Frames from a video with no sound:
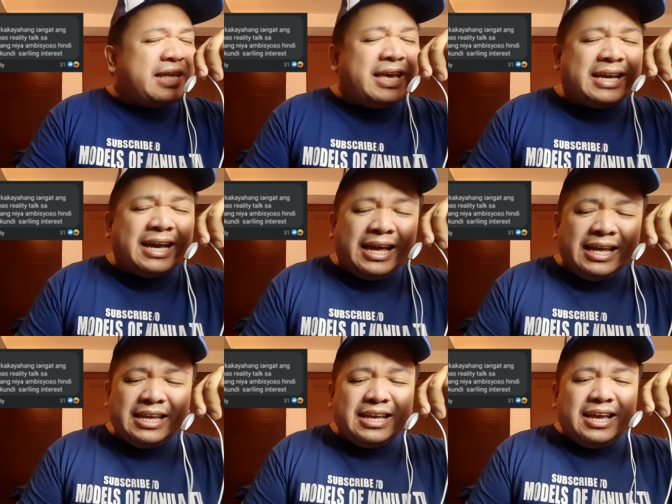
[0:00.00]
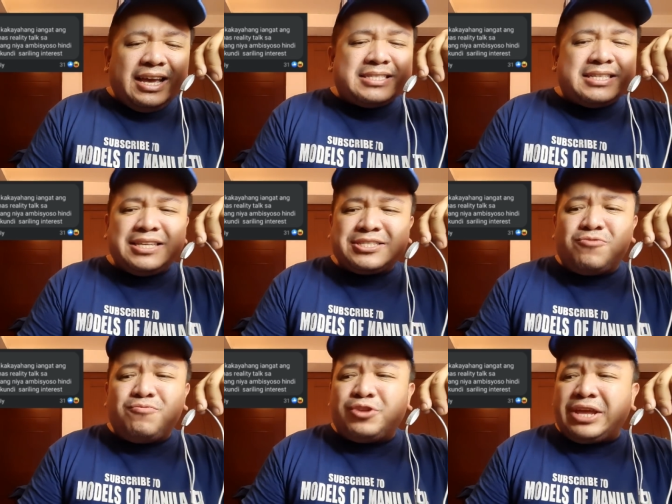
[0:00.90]
teka. Si
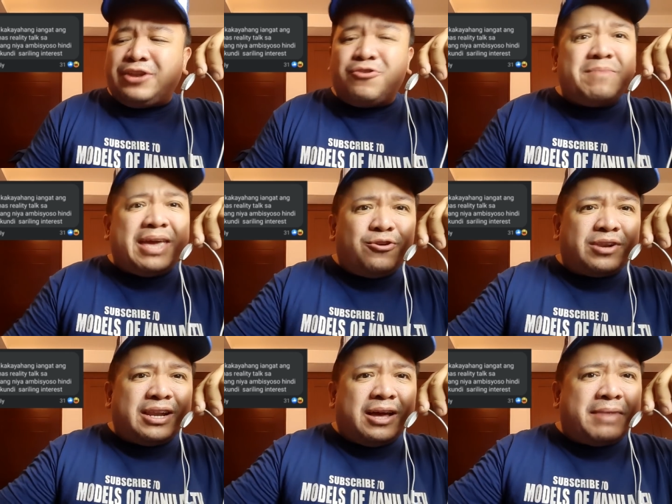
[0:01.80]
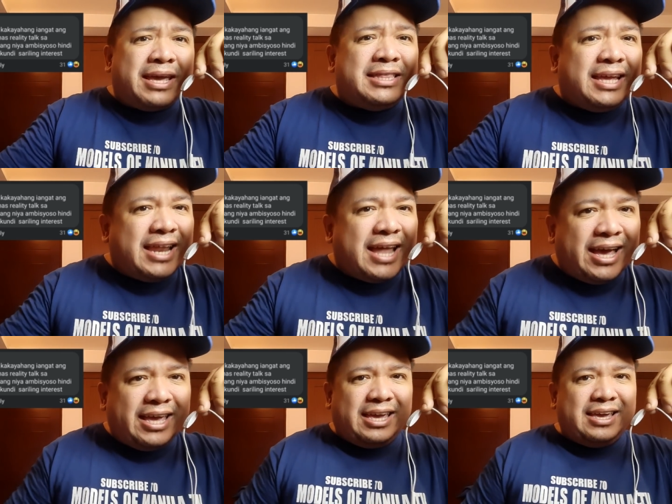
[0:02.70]
Isko Moreno mayor ng
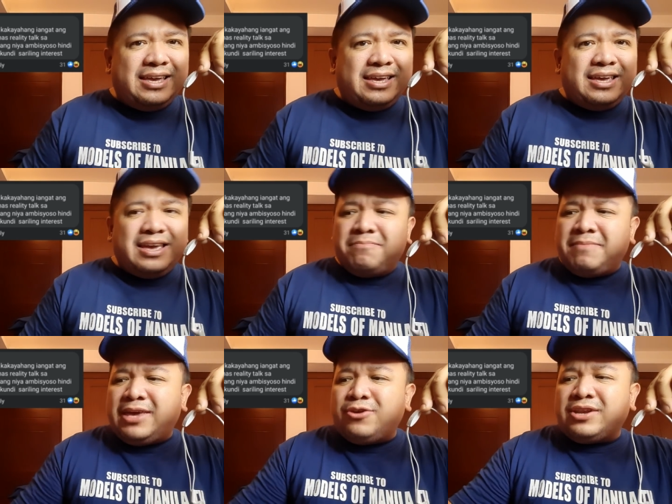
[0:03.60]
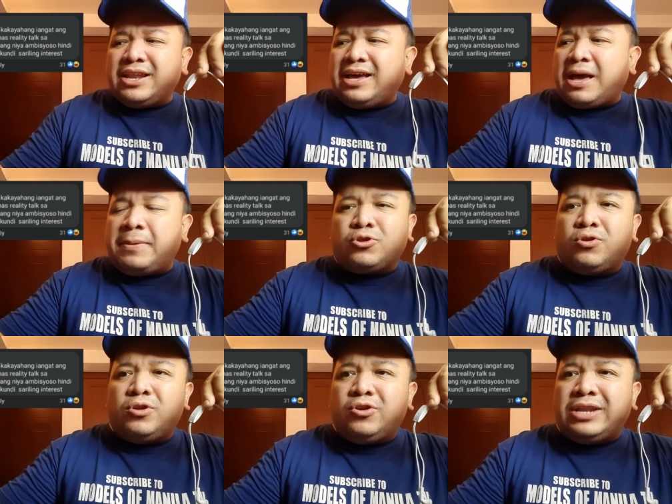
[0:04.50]
Maynila eh. Mayor ng
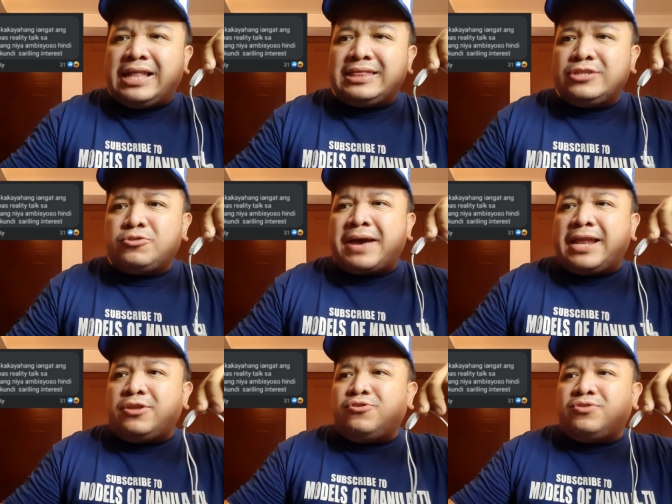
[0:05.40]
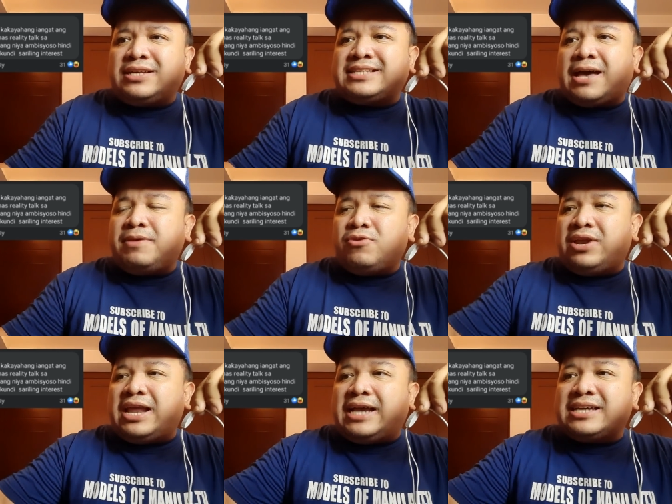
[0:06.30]
Kapitolyo natin. So paano niyo nasabing
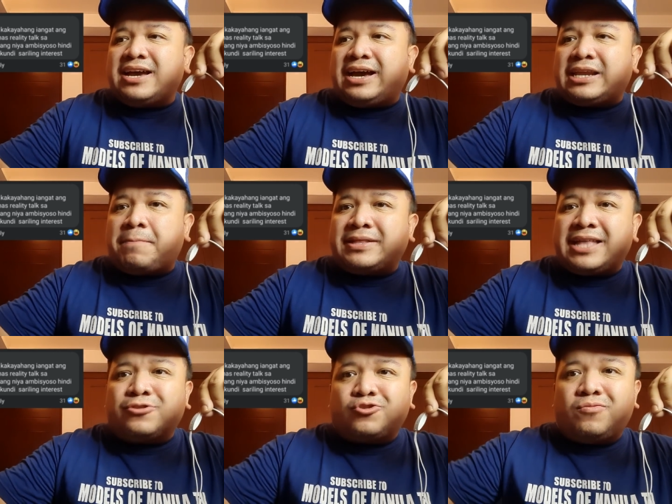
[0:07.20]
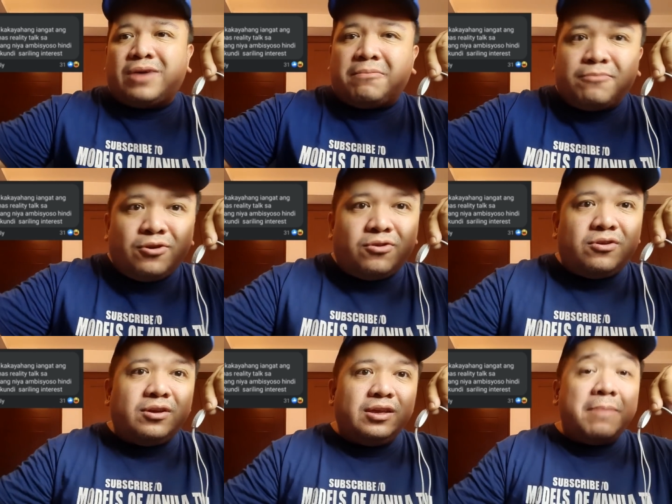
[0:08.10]
wala siyang karapatang
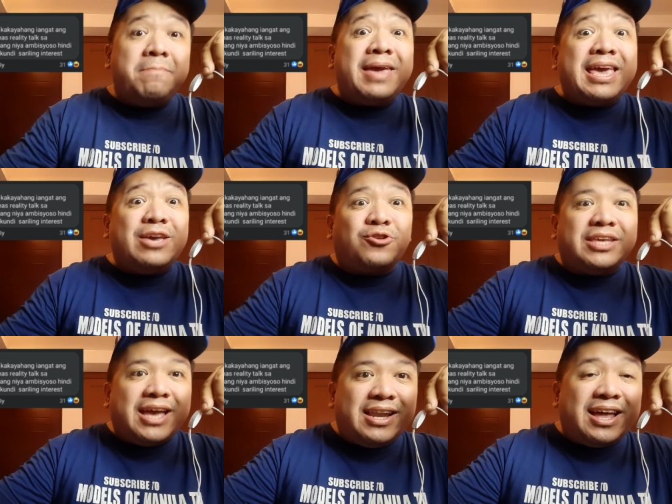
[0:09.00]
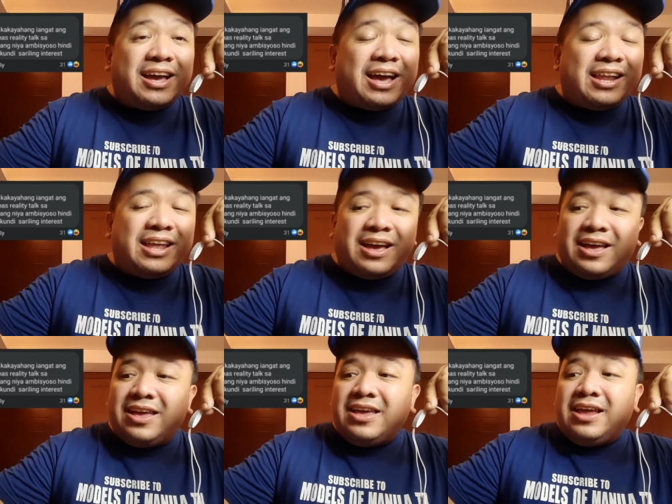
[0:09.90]
tumakbo? Mayor yan ng ng
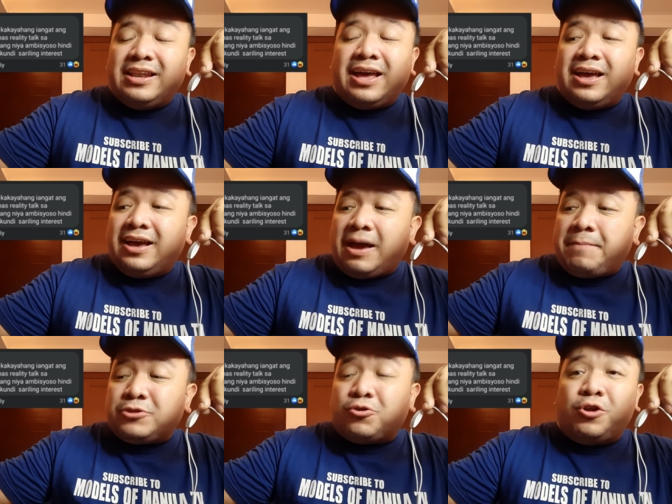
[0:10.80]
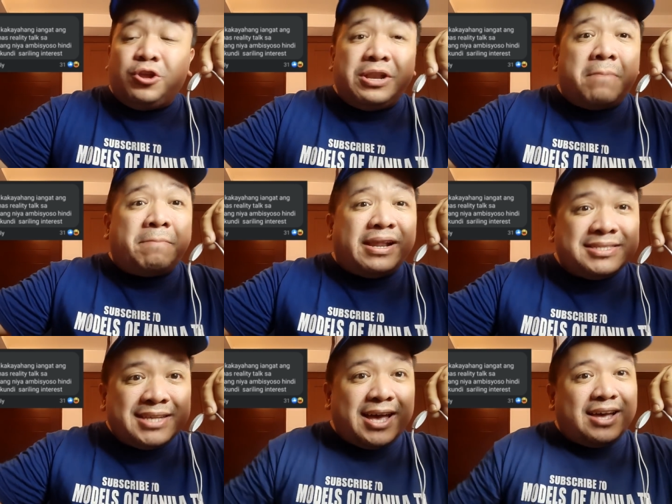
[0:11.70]
ng Kapitolyo ng
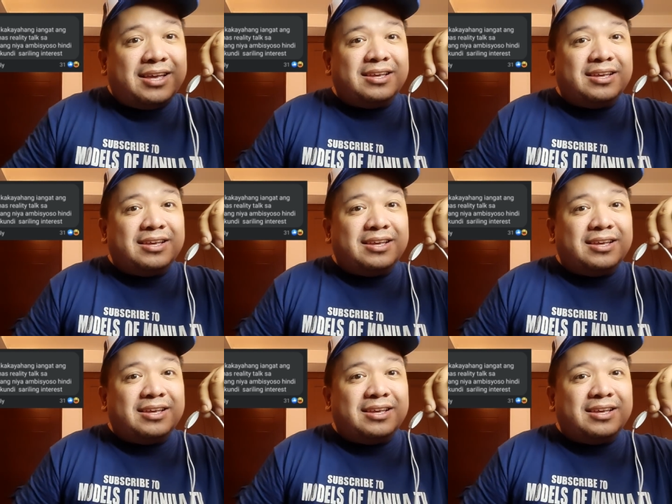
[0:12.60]
bansa,